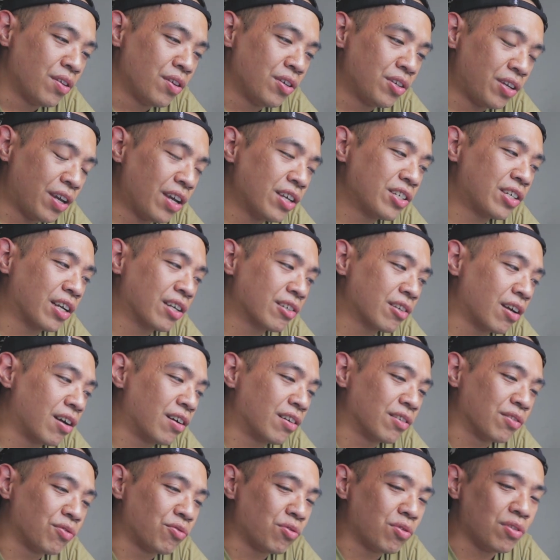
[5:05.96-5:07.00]
现在想
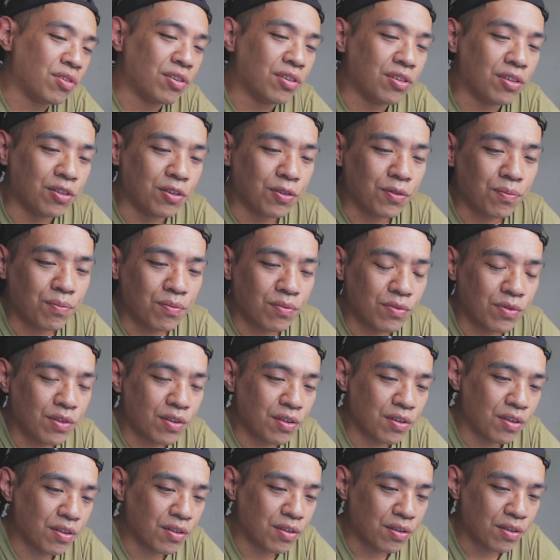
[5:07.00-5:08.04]
想，我觉得
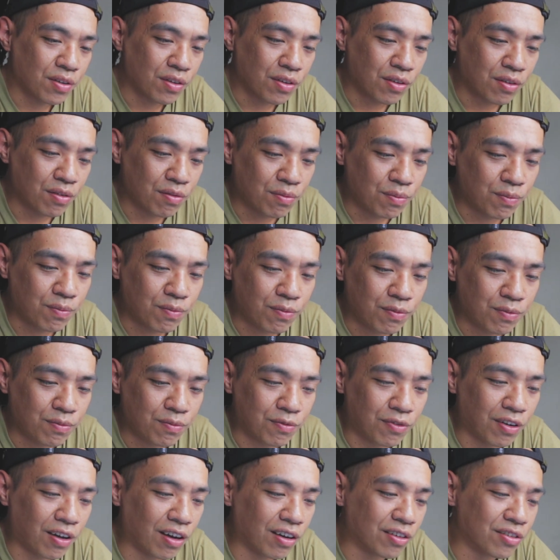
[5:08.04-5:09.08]

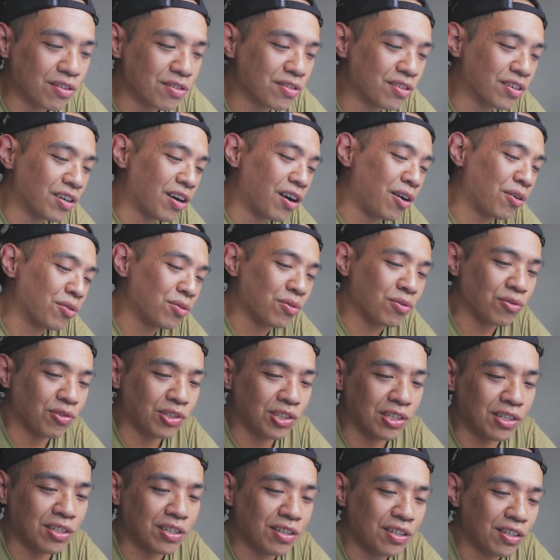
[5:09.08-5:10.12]
vlog 真是一个好东
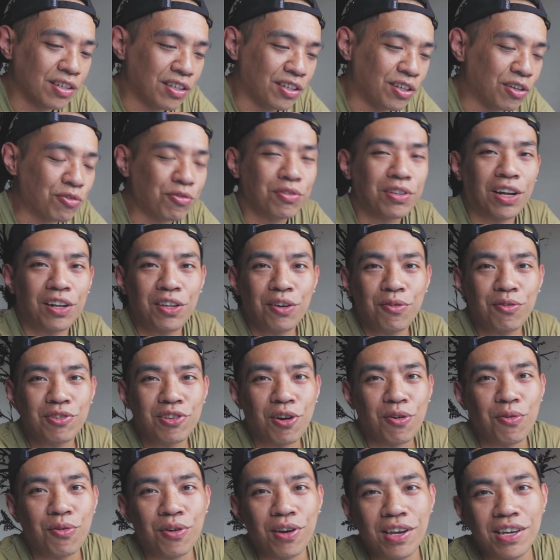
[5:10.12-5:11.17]
西。也许哪天我
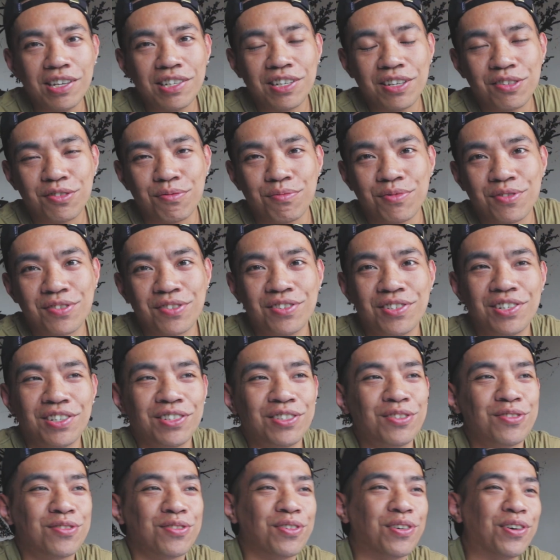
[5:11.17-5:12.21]
想回忆一些什么事
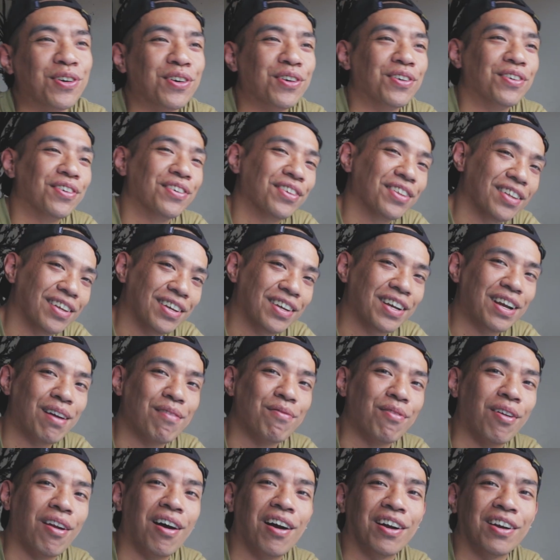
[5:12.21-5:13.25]
情的时候，
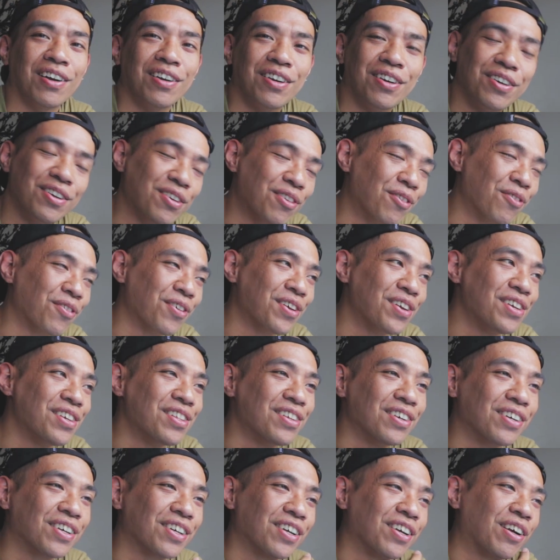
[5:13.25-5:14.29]
看 vlog 回忆
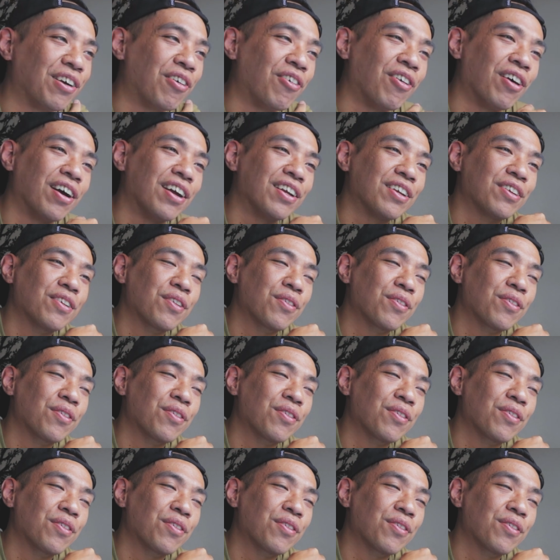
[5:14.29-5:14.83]
的更快。